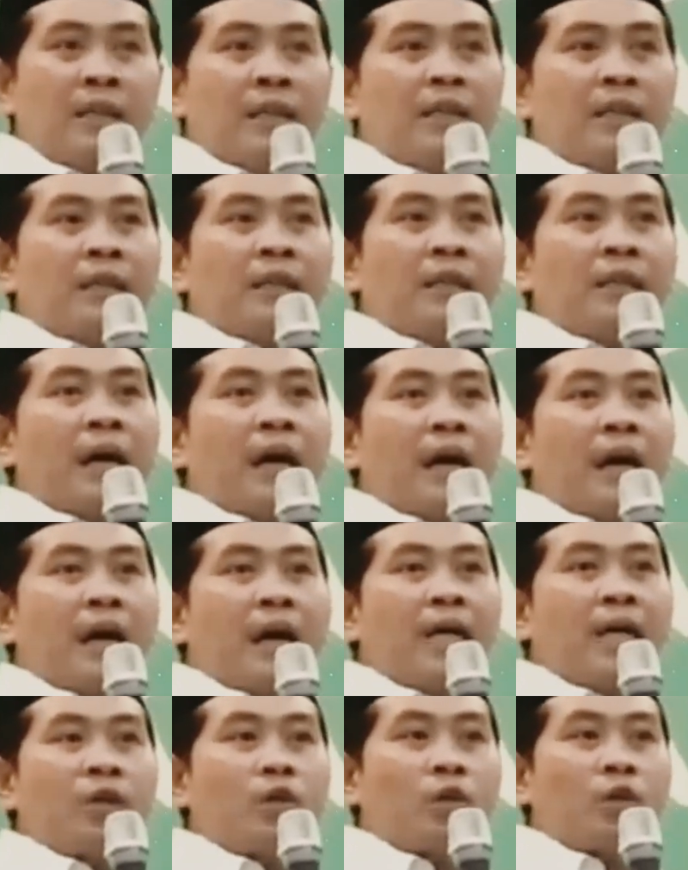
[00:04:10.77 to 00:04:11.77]
yang ahli
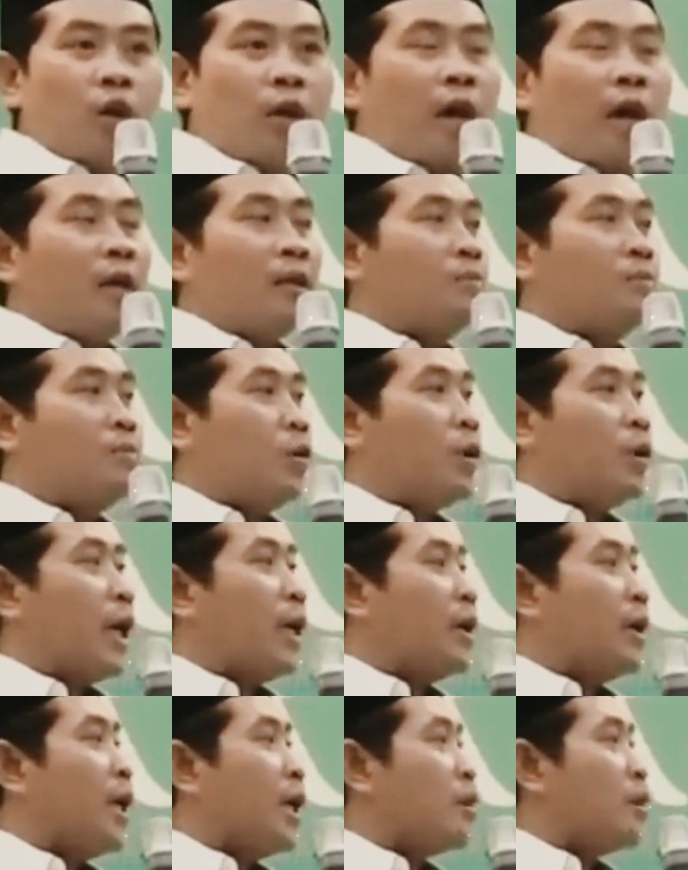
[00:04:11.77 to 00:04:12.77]
Quran bukan
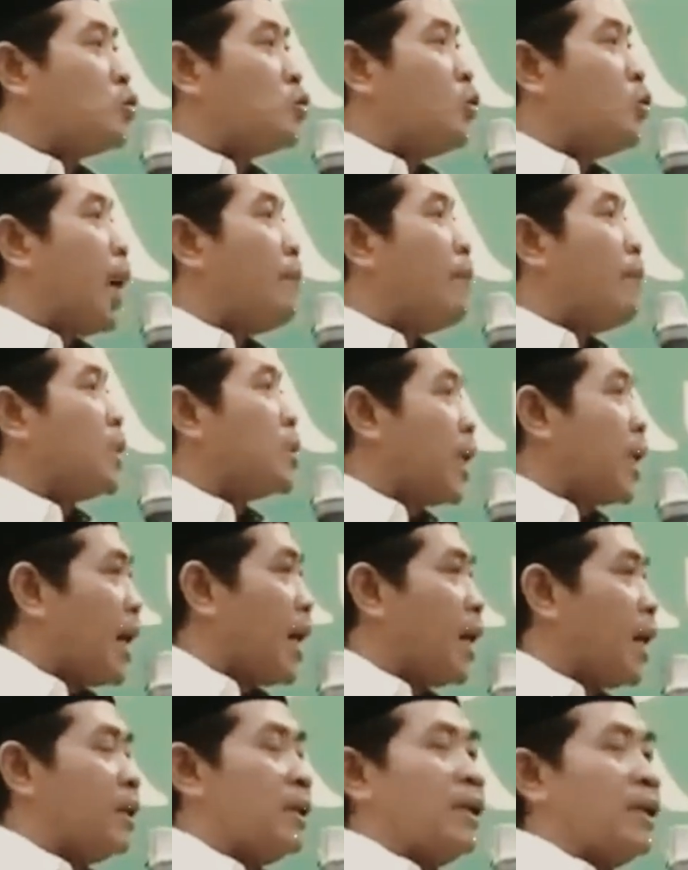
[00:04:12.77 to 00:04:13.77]
yang suka
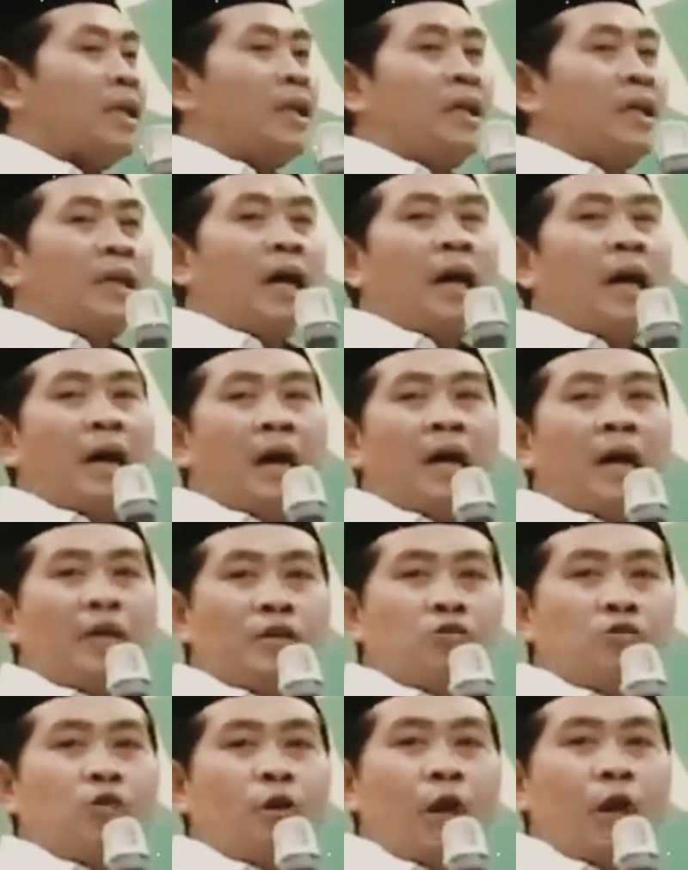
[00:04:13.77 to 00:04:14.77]
pacaran yang ahli
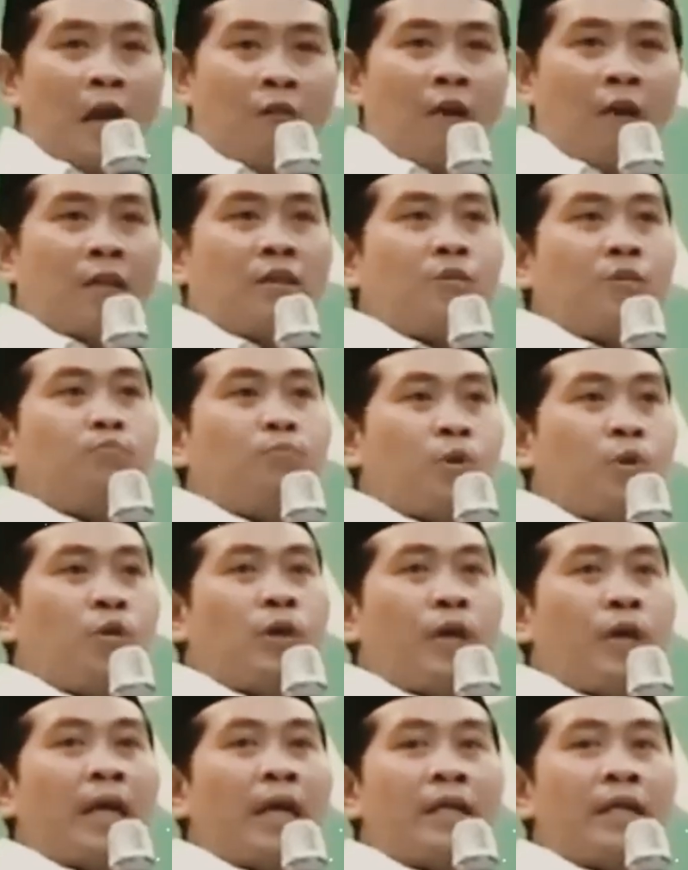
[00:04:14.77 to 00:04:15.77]
sholawat
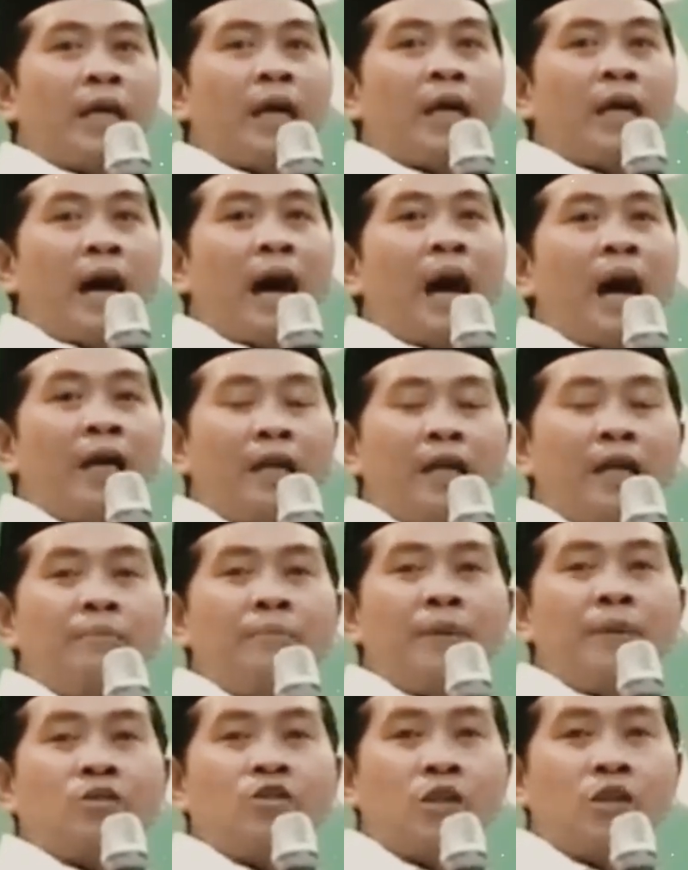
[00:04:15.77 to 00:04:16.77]
bukan yang ahli
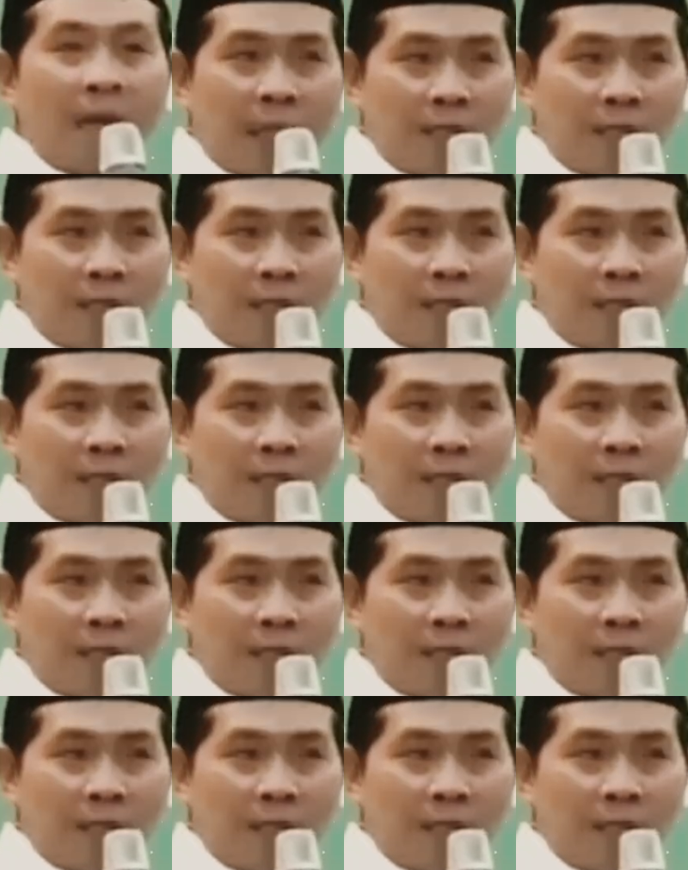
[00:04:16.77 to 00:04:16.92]
maksiat